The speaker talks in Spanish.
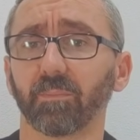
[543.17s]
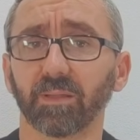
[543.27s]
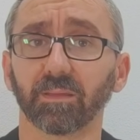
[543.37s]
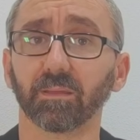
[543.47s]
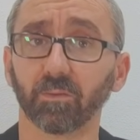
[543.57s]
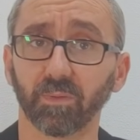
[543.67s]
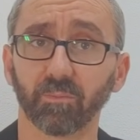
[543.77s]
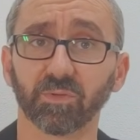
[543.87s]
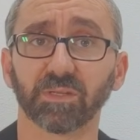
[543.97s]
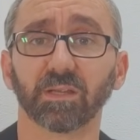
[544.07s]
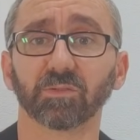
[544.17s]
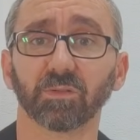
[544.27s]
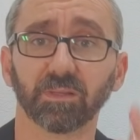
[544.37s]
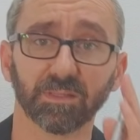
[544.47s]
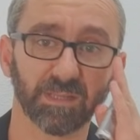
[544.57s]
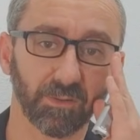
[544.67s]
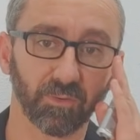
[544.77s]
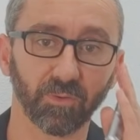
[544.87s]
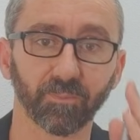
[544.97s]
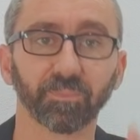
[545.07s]
Para entenderlo bien por si acaso en el
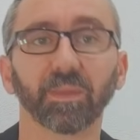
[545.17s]
desarrollo.